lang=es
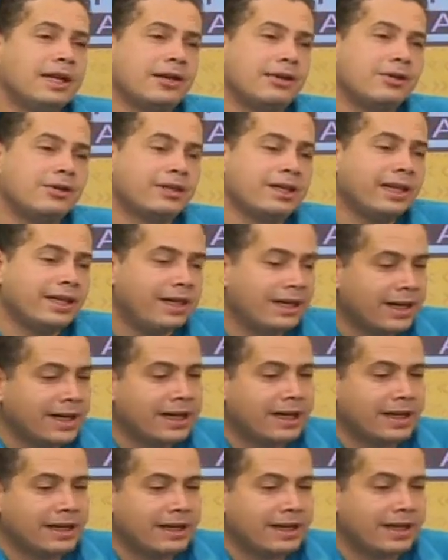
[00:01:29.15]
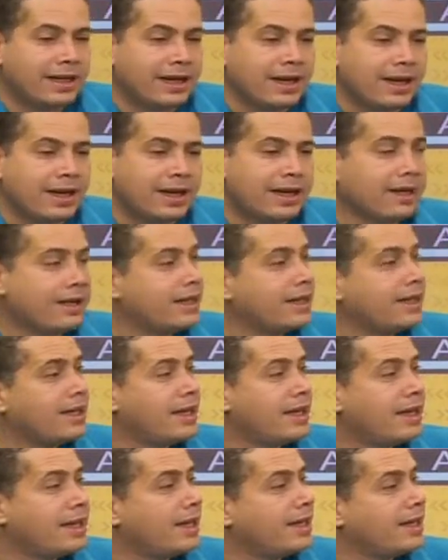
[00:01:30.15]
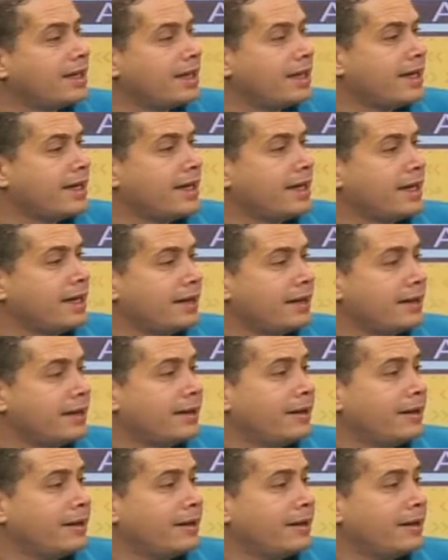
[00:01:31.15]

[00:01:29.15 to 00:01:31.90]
de conseguir en el, en el, en el día